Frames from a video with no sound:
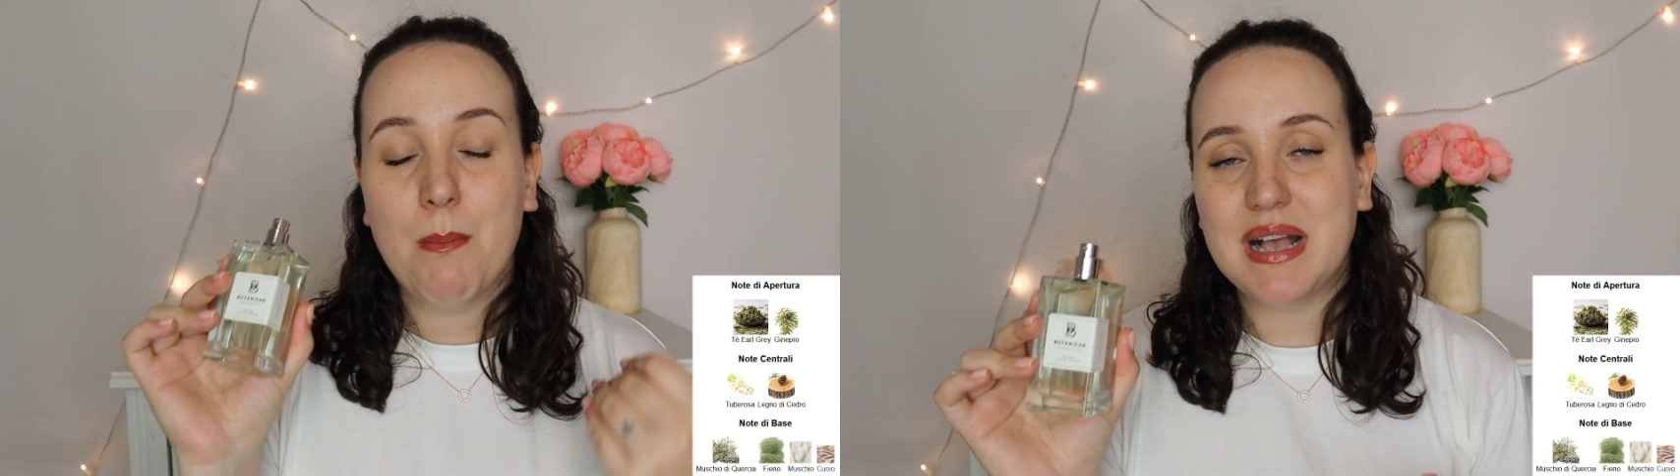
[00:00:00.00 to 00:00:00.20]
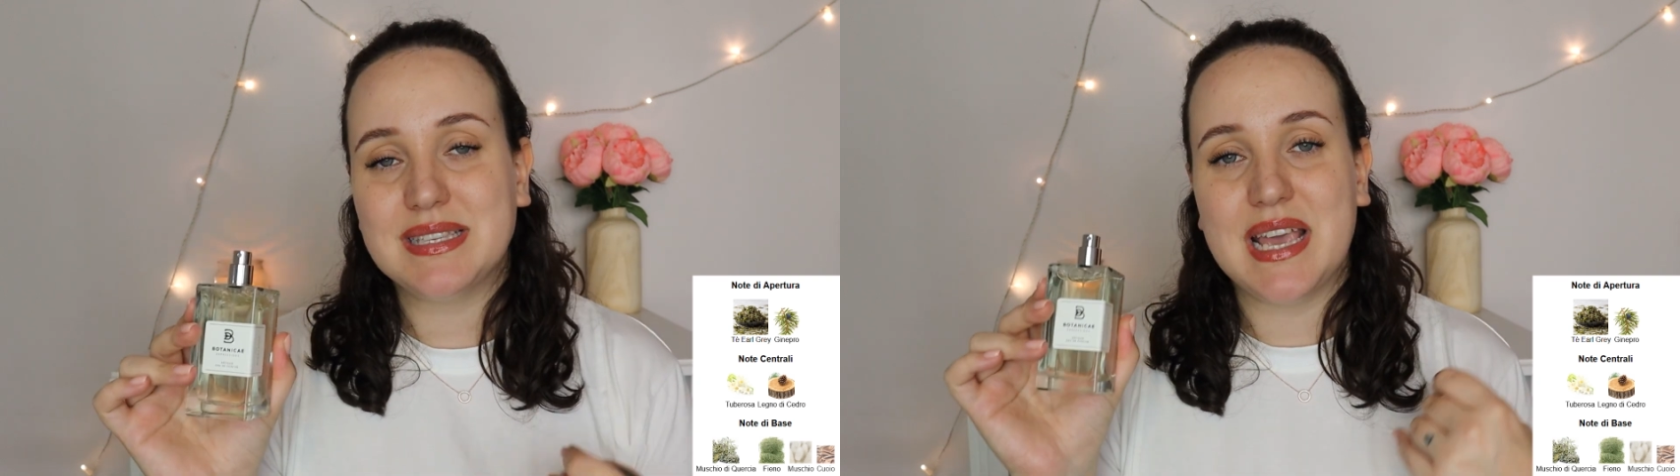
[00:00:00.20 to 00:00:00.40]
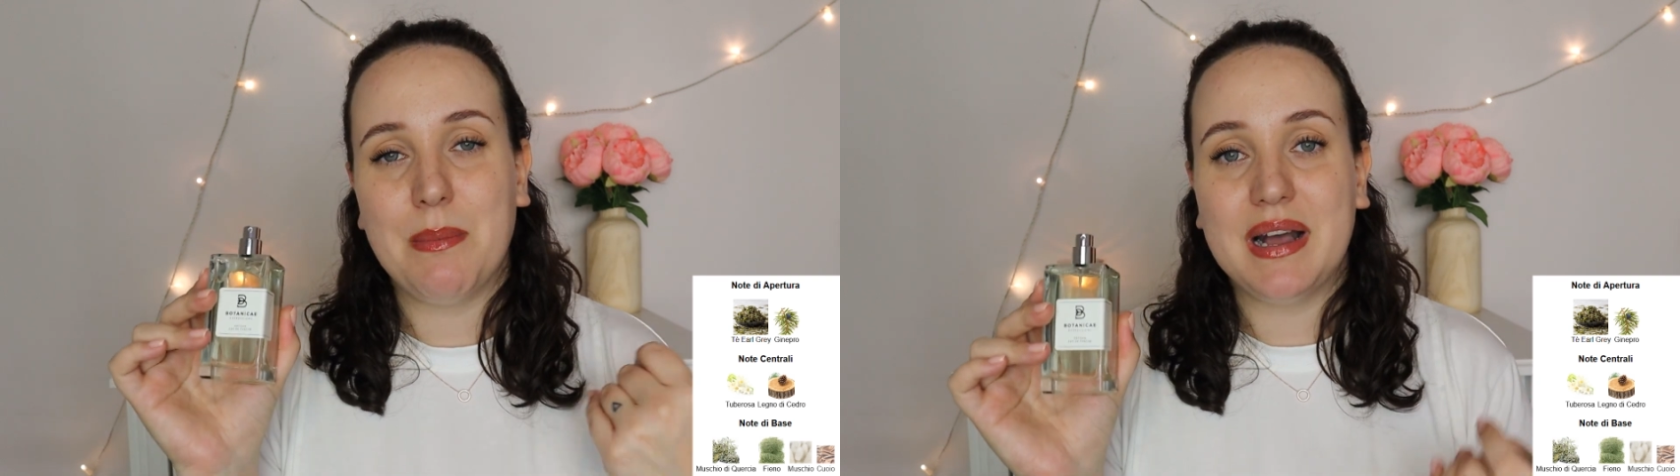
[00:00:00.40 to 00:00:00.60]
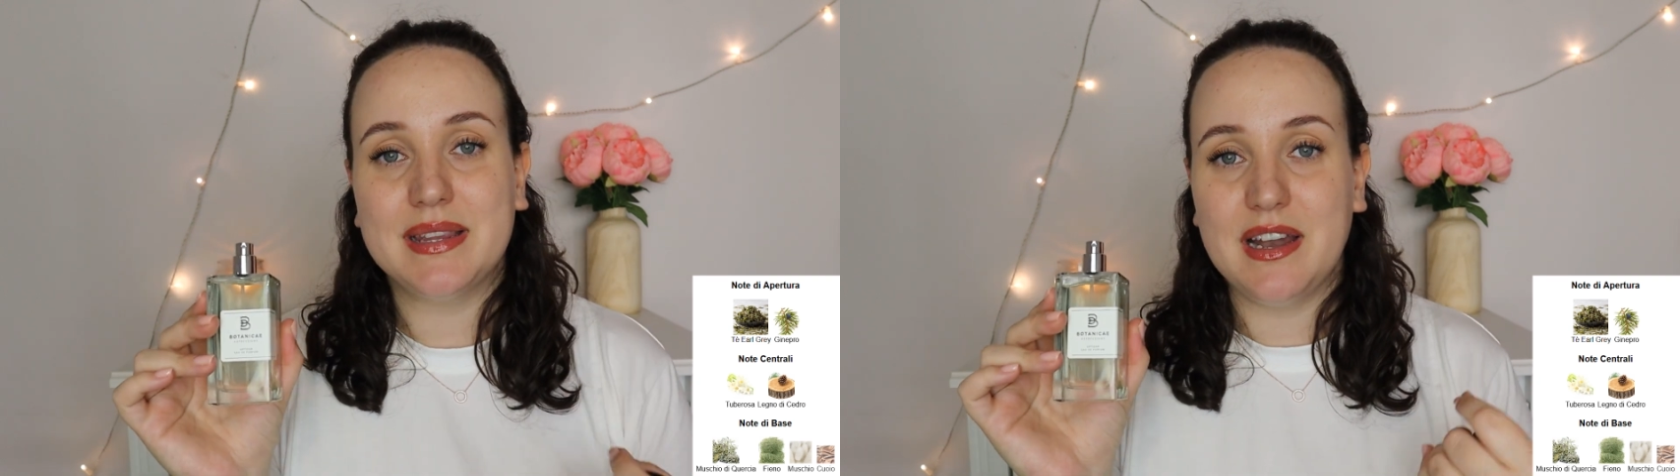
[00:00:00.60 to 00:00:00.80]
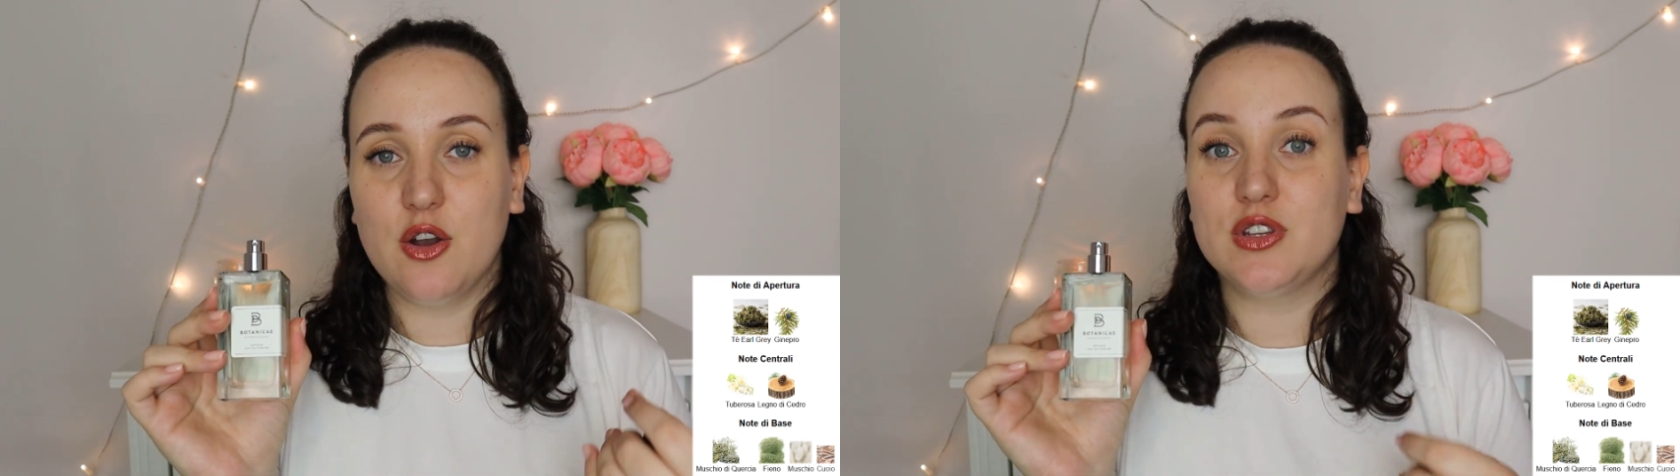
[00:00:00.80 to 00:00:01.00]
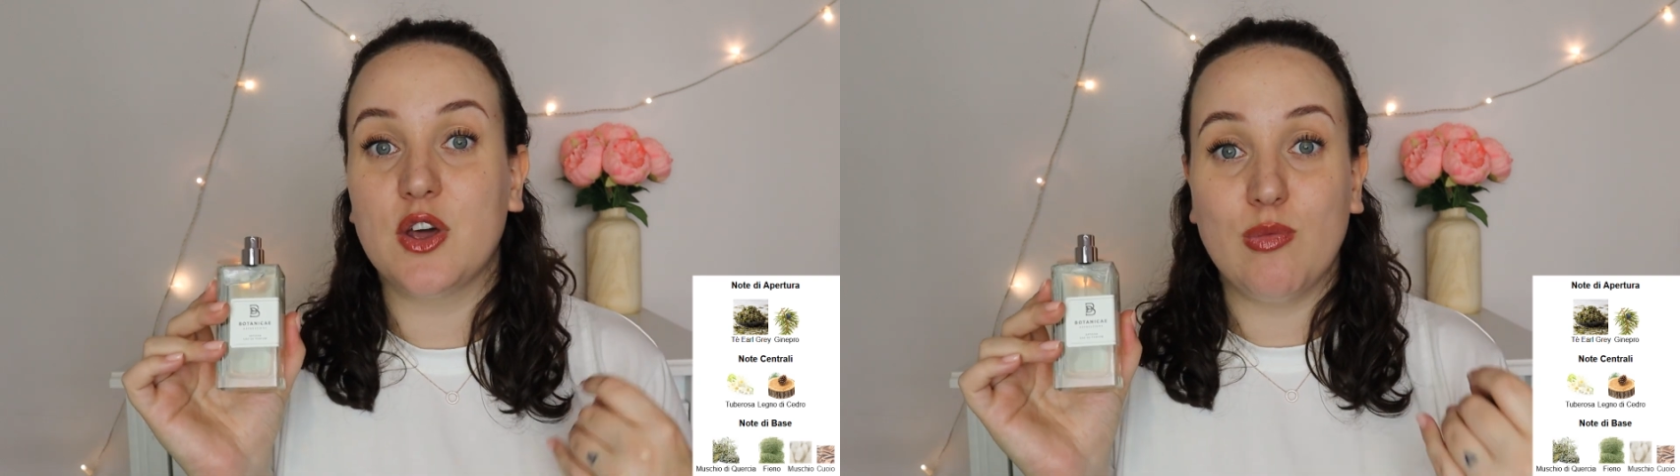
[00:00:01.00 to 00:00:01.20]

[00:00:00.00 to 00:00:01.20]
Ma se amate le note